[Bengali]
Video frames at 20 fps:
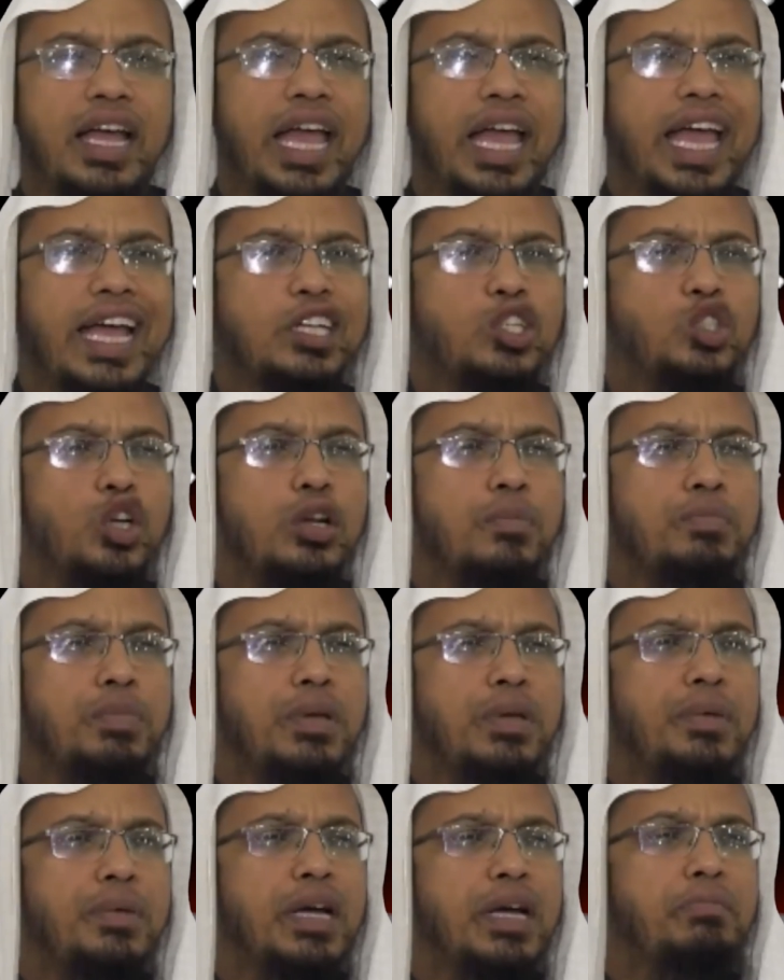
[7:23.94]
একজন
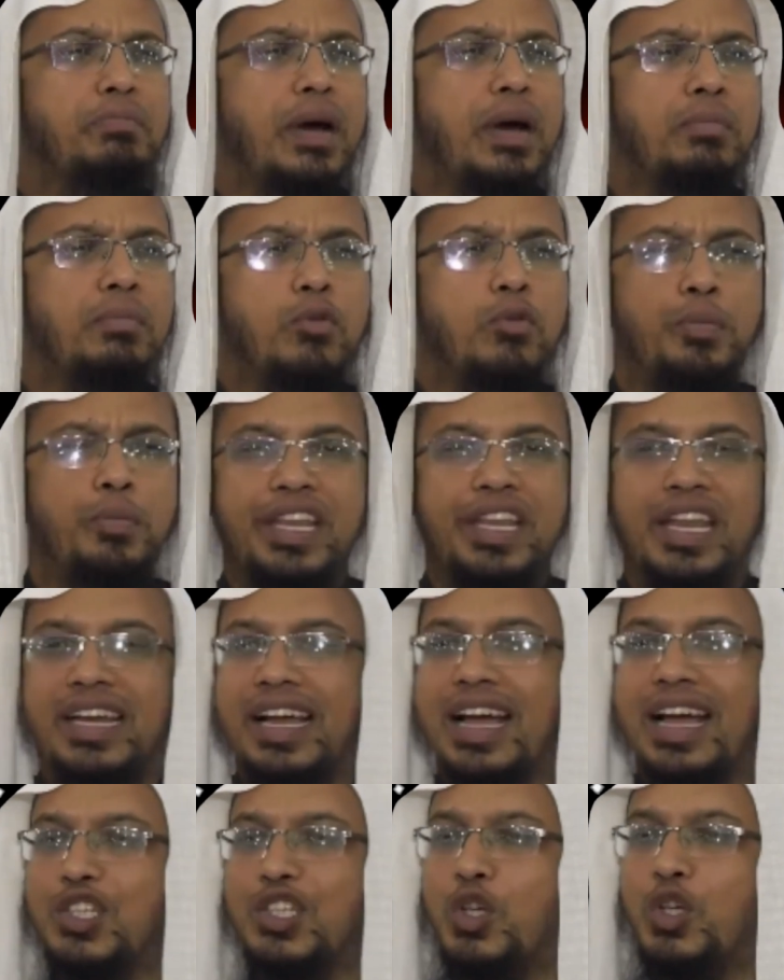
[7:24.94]
বিবেকবান মুমিনের
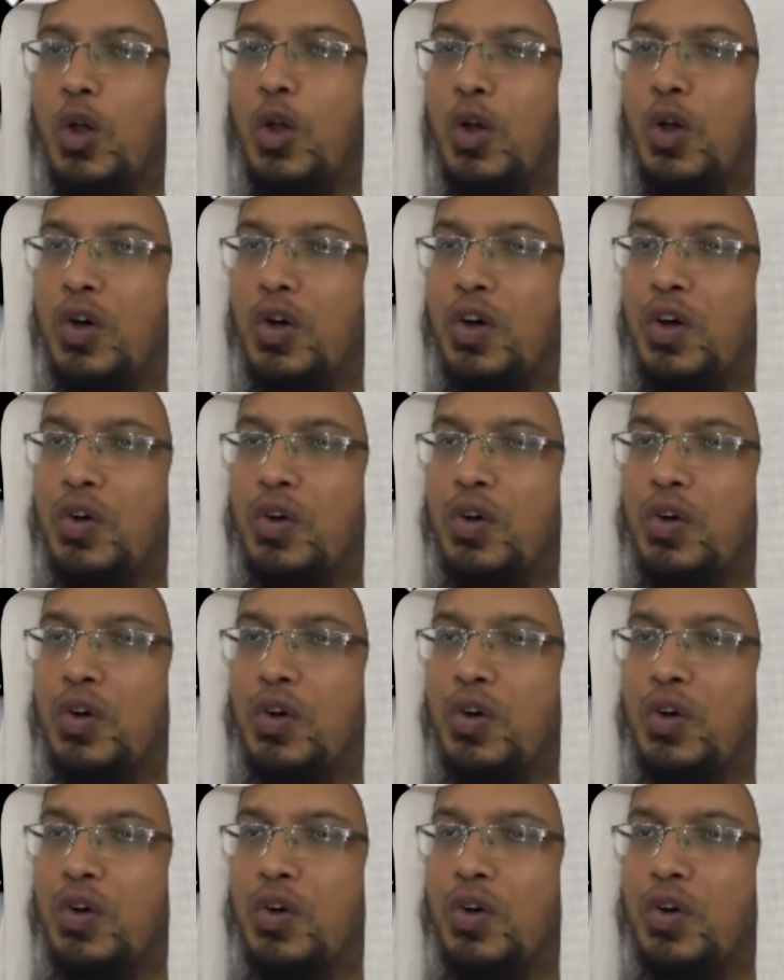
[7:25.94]
কাজ হলো